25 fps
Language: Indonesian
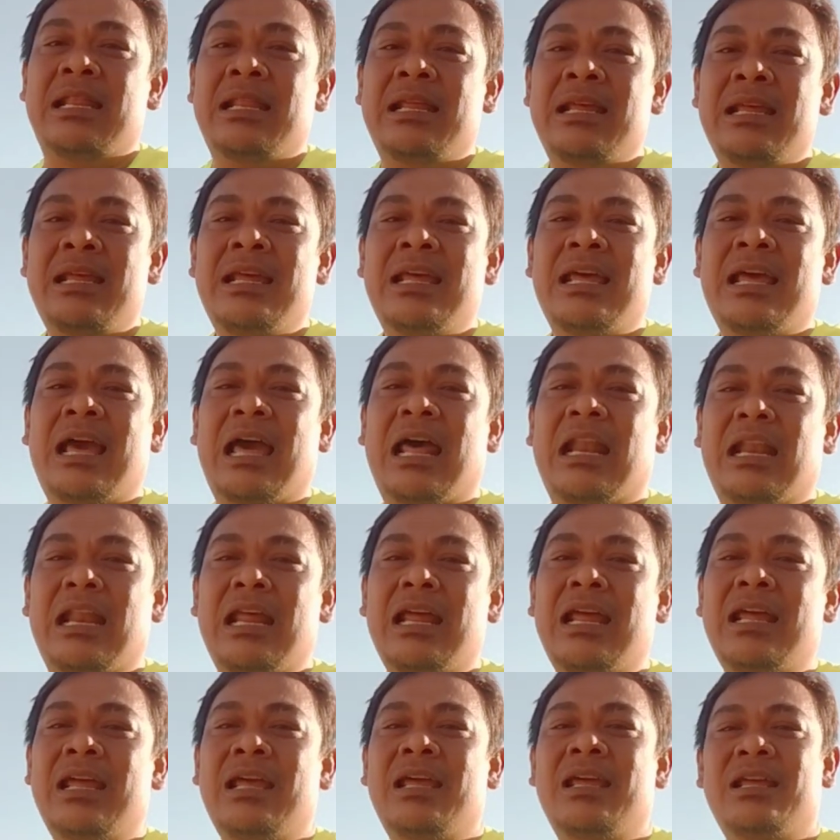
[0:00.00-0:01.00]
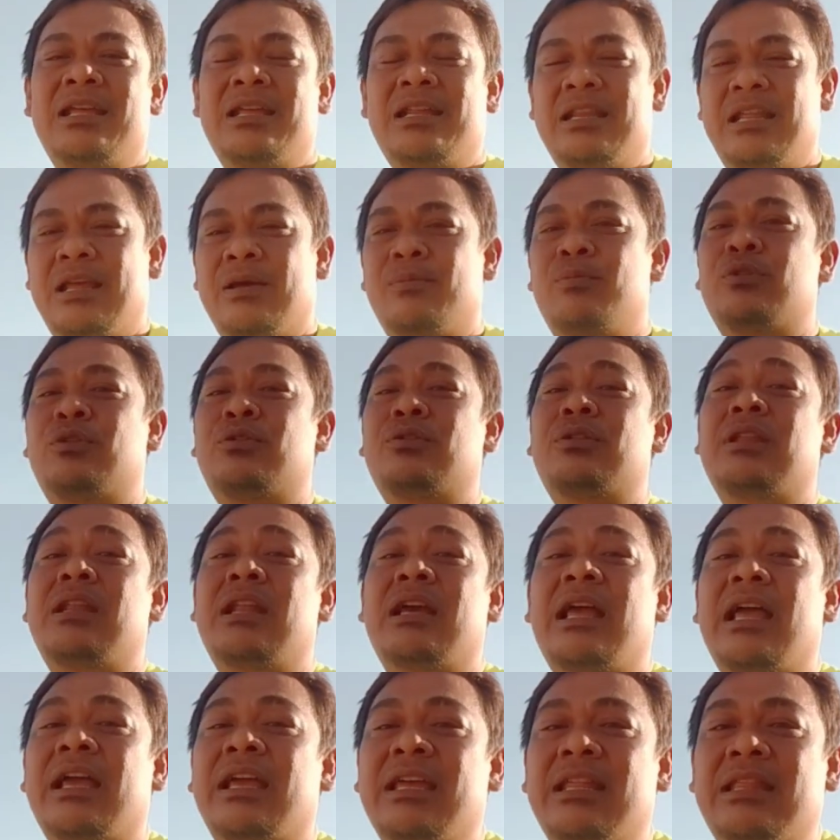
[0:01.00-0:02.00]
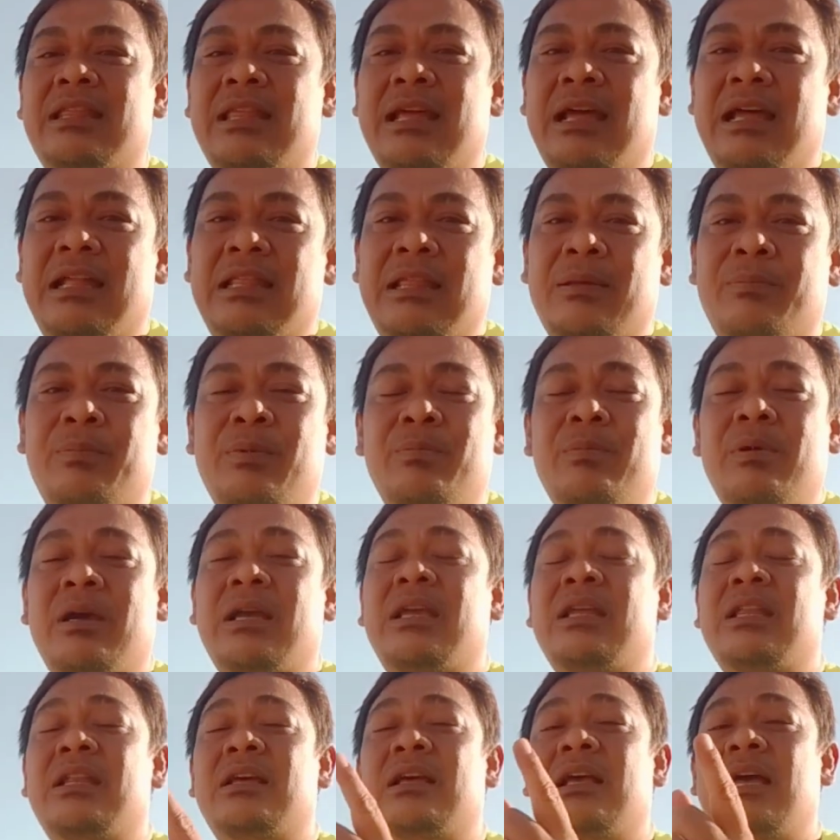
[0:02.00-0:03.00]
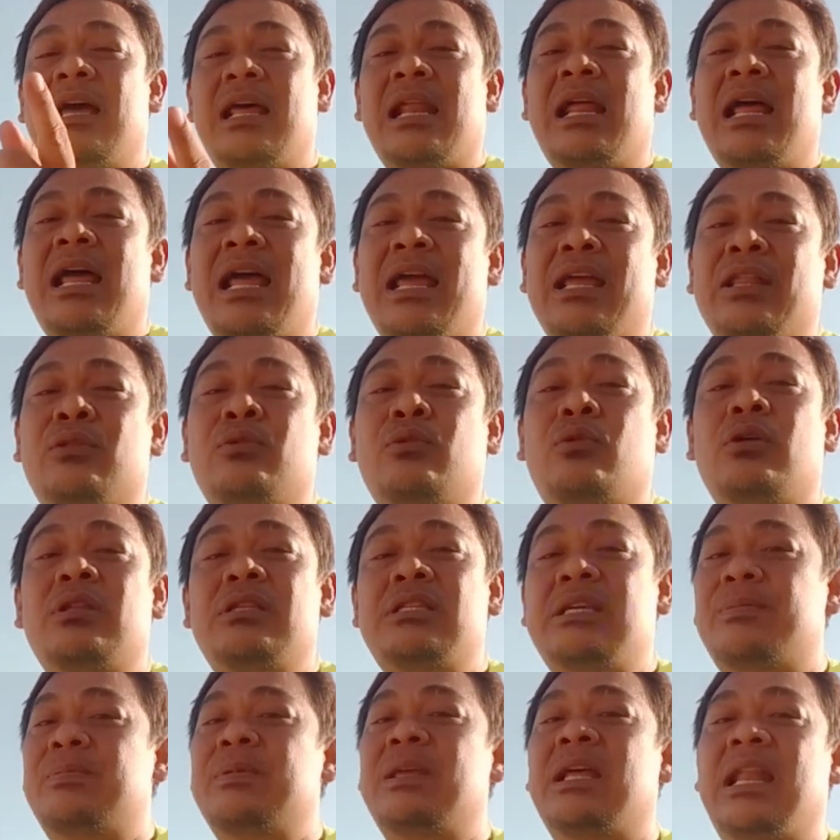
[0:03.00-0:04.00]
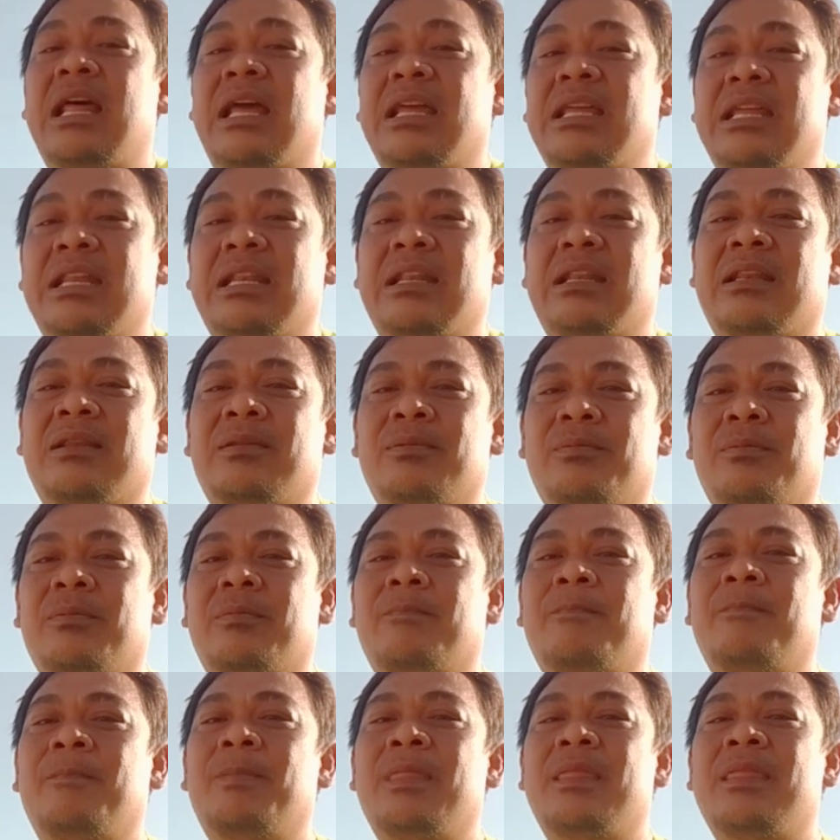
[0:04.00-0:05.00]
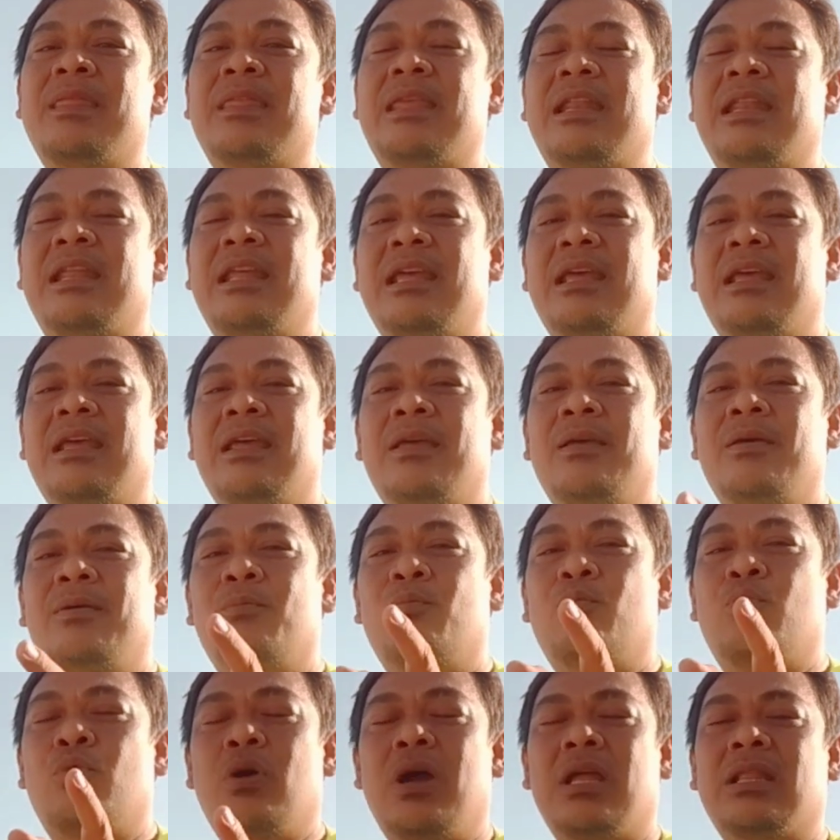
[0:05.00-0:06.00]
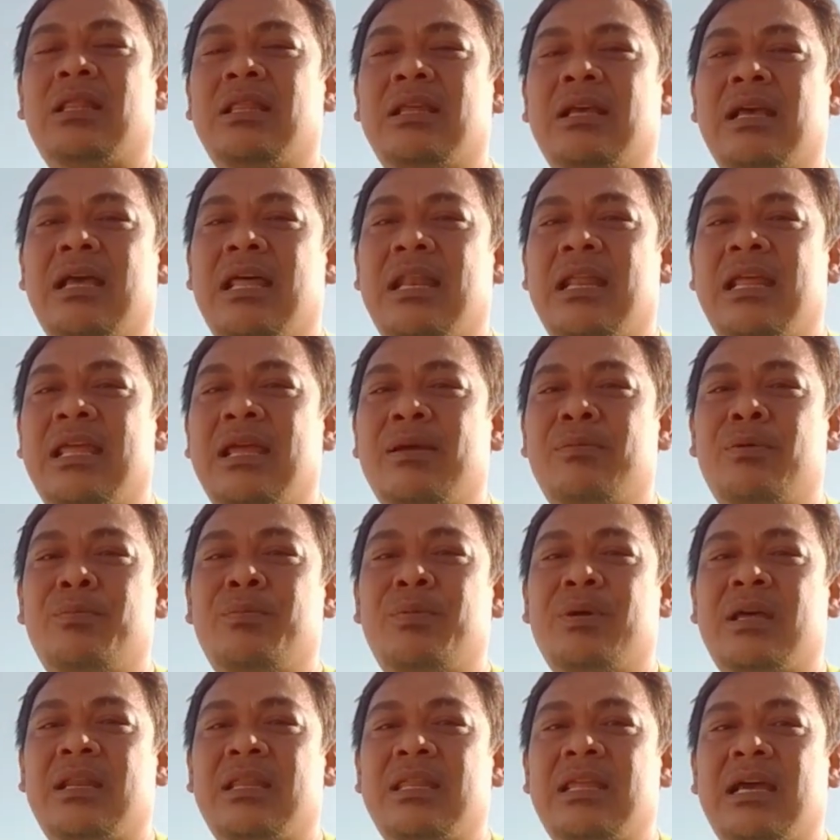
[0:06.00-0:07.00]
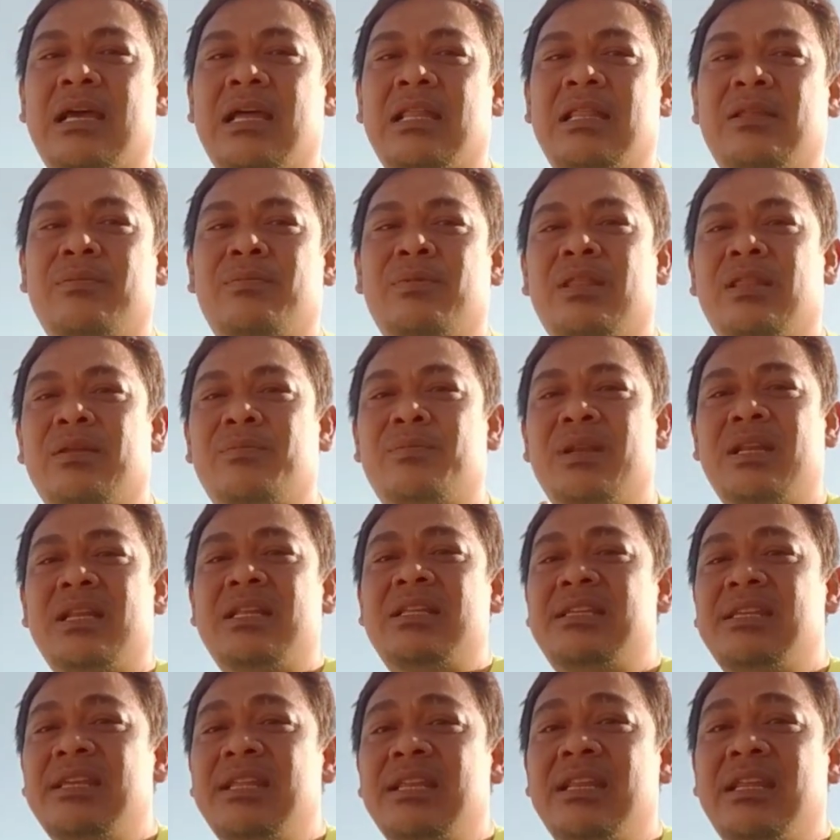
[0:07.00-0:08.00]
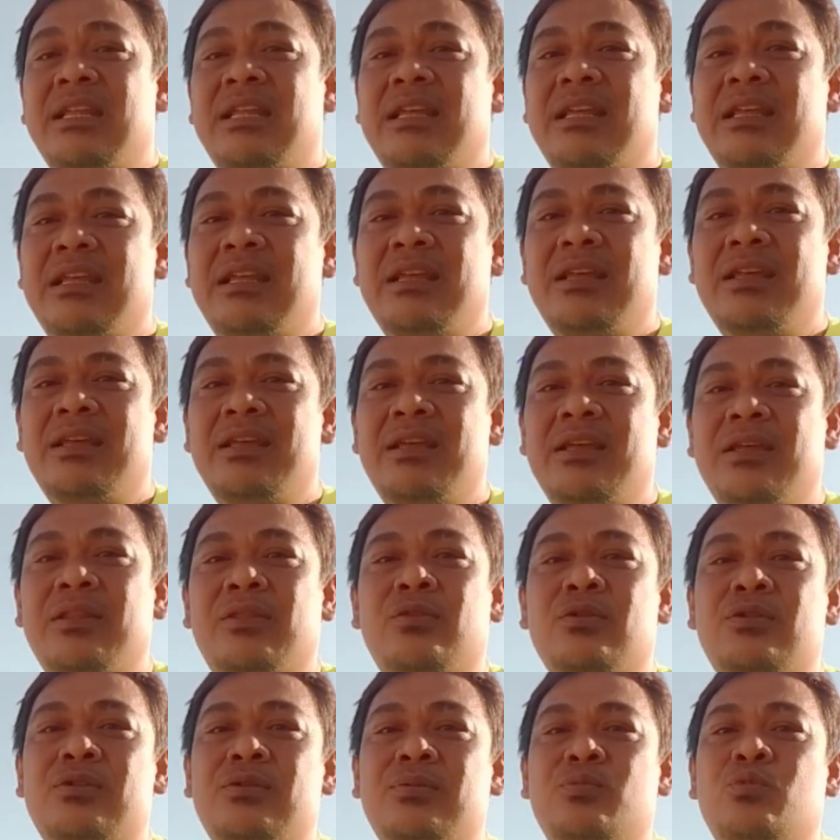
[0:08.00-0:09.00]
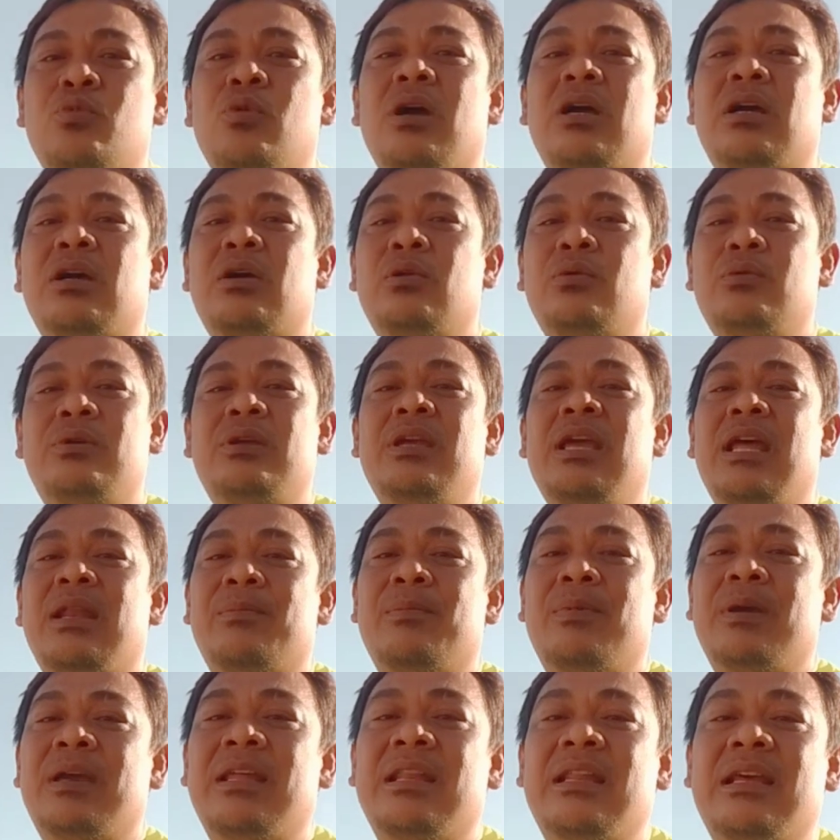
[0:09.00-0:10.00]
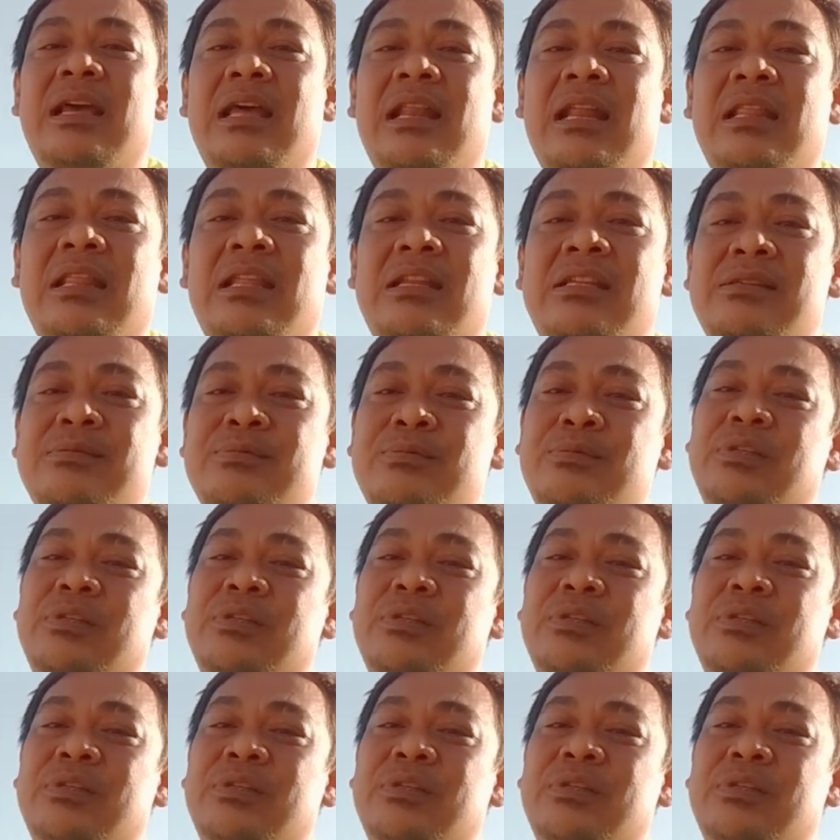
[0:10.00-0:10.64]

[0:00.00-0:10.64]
karena dia butuh tenaga kita tapi bagi negara itu konsepnya lain jadi buat negara yang mempekerjakan teman-teman di sini itu sebuah kerugian bagi negara tersebut